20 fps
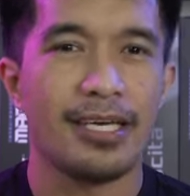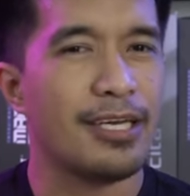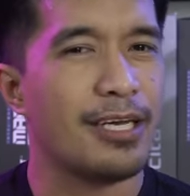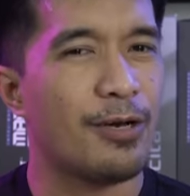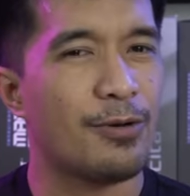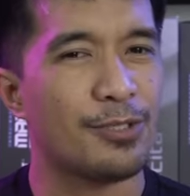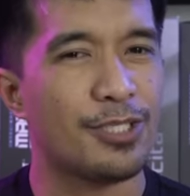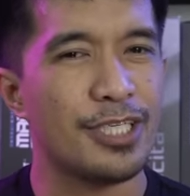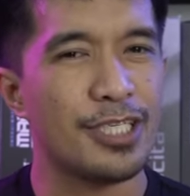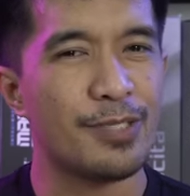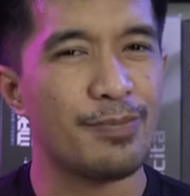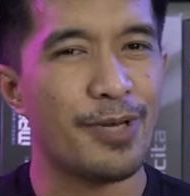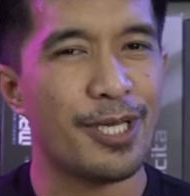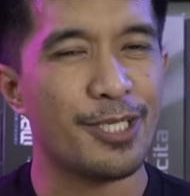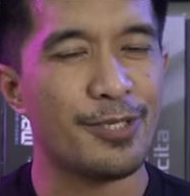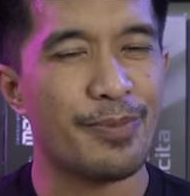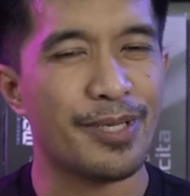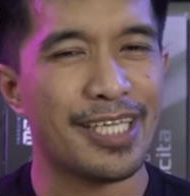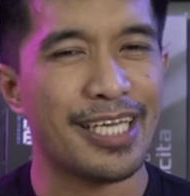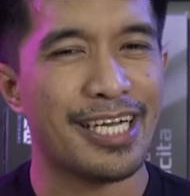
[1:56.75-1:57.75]
Now, since
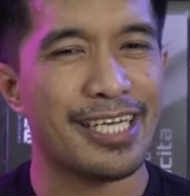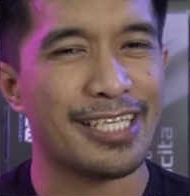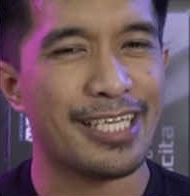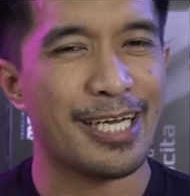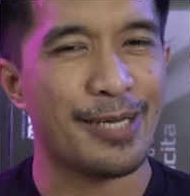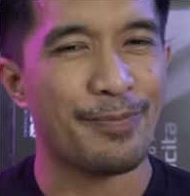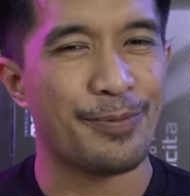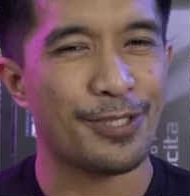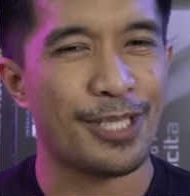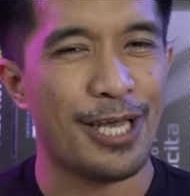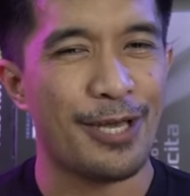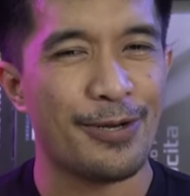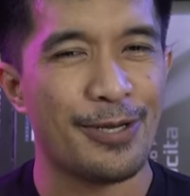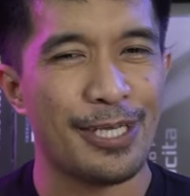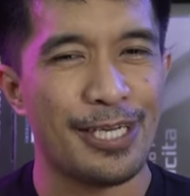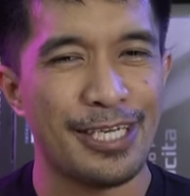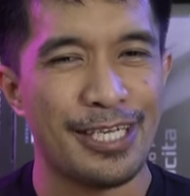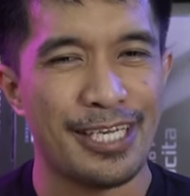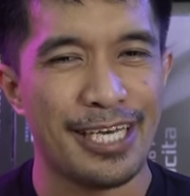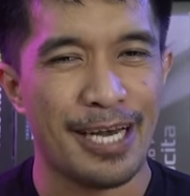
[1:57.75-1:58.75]
medyo matagal-tagal po tayong
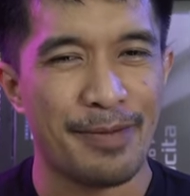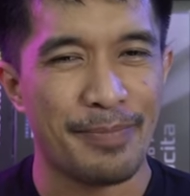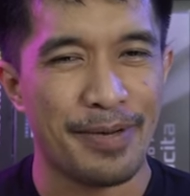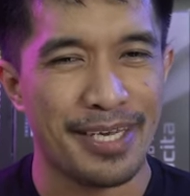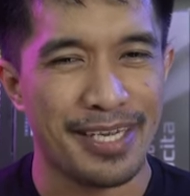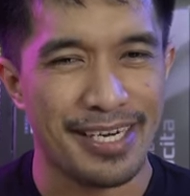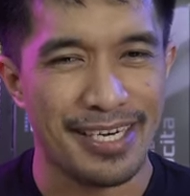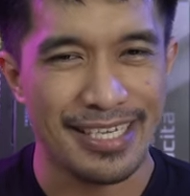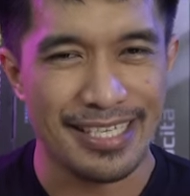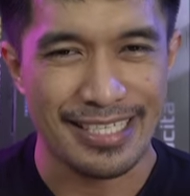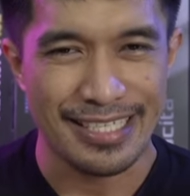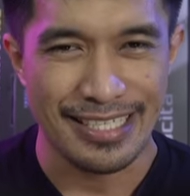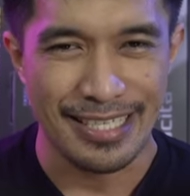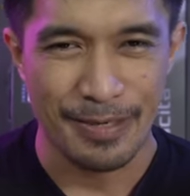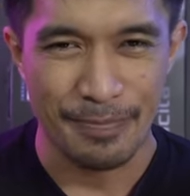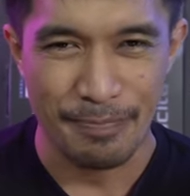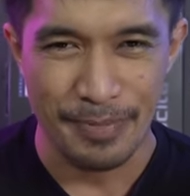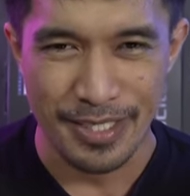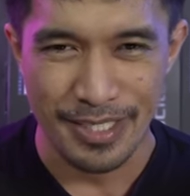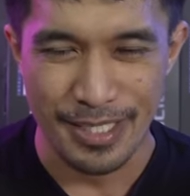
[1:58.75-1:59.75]
hindi nakapag-release
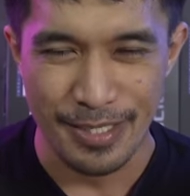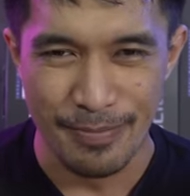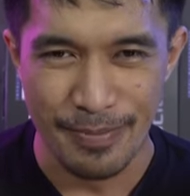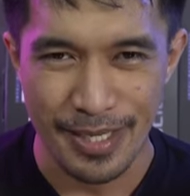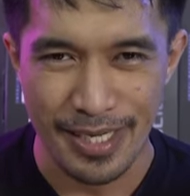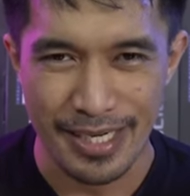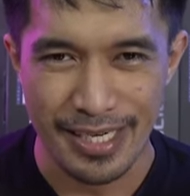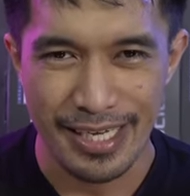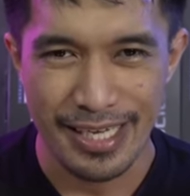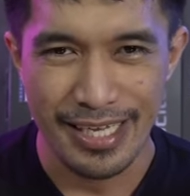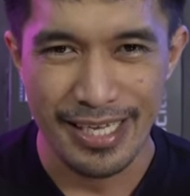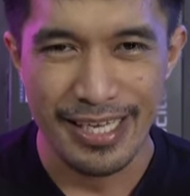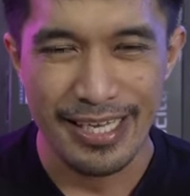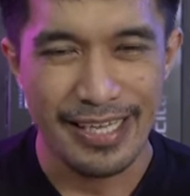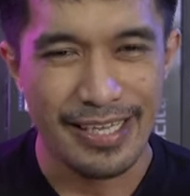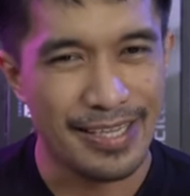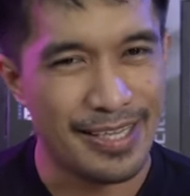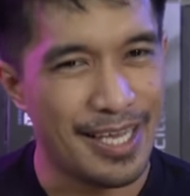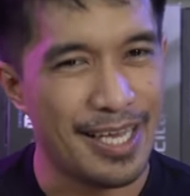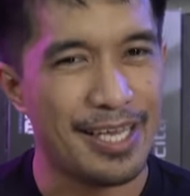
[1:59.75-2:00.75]
ng PC build,
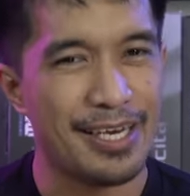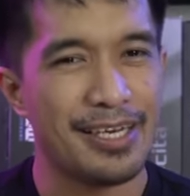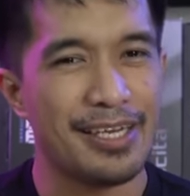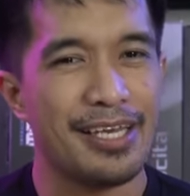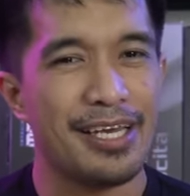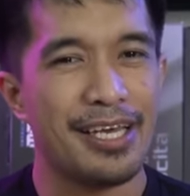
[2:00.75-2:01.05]
then